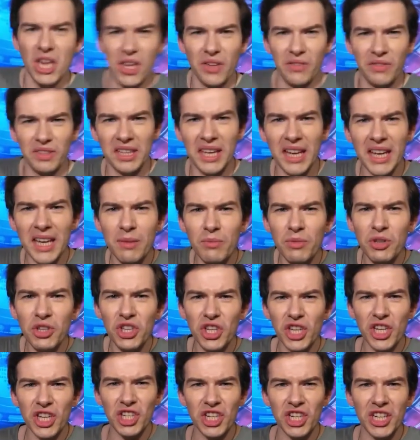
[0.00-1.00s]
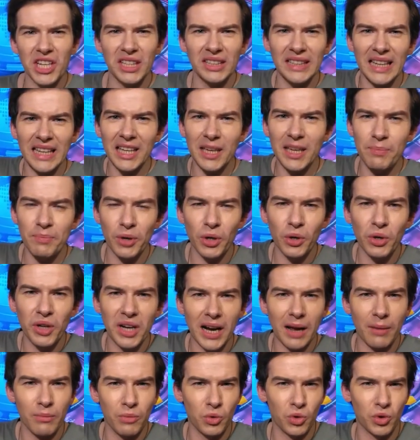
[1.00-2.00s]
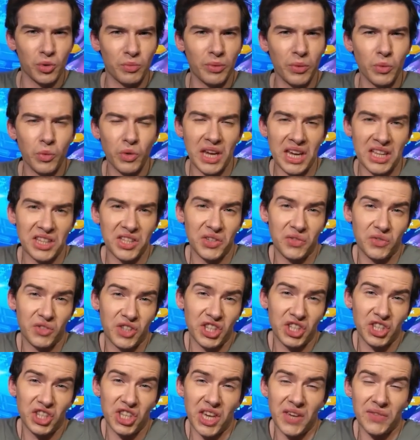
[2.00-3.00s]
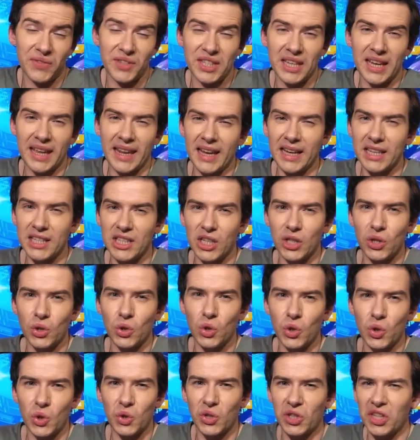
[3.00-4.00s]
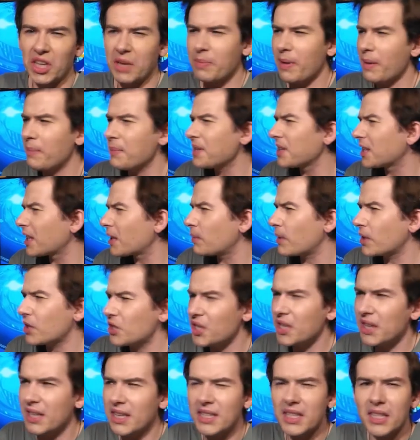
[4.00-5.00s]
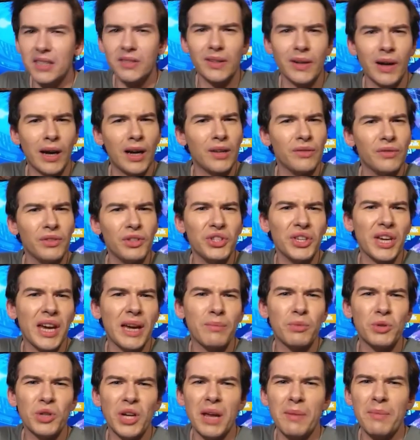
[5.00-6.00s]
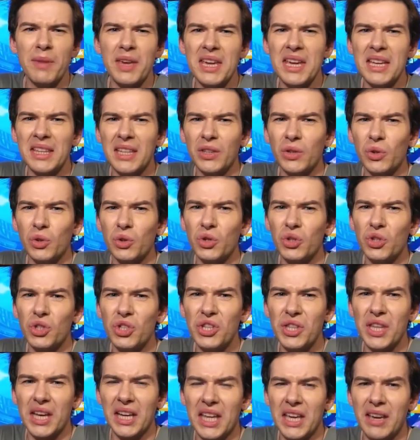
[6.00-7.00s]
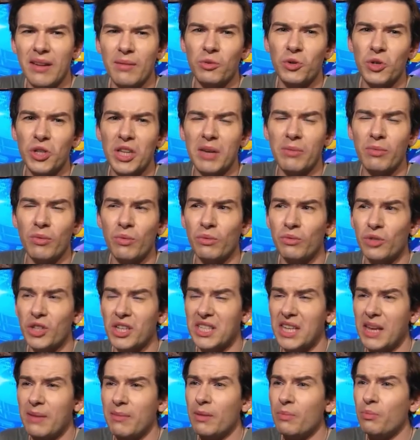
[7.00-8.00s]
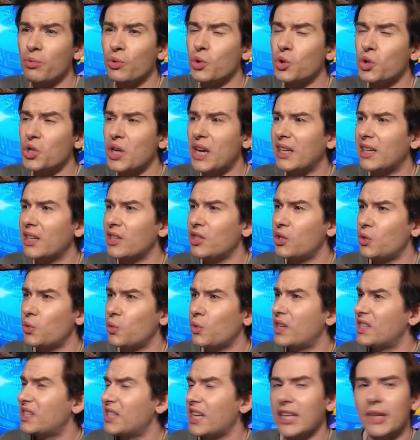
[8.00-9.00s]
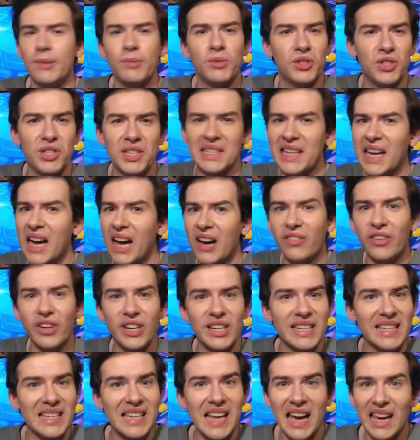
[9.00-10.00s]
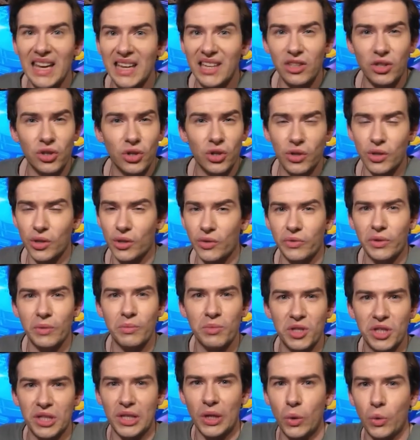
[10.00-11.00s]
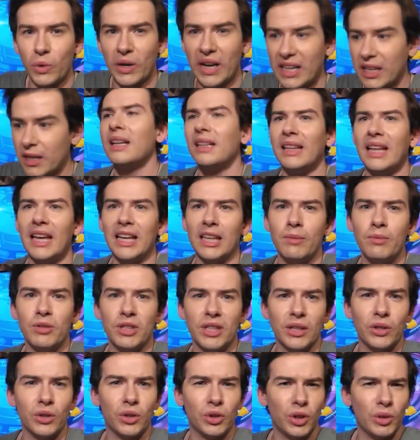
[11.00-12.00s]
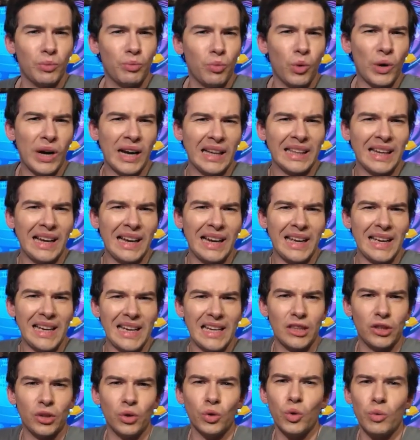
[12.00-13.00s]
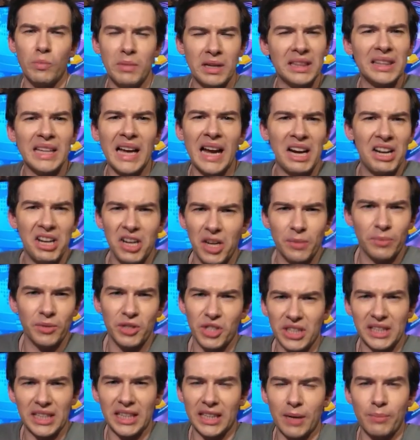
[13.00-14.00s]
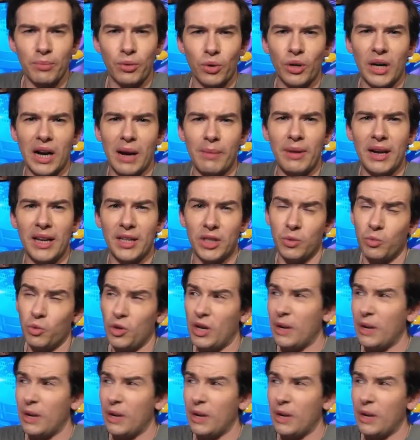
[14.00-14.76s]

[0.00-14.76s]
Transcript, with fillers: I wydaje mi się, że taki program już był kiedyś wcześniej w Stanach Zjednoczonych. Nie pamiętam jak się nazywał, ale widziałem przynajmniej jeden odcinek. Nie wiem, czy nie był czasami puszczany gdzieś u nas na jakimś Discovery Science czy coś w tym stylu, na, na jakimś tego typu kanale dokumentalnym, gdzie takie programy lecą,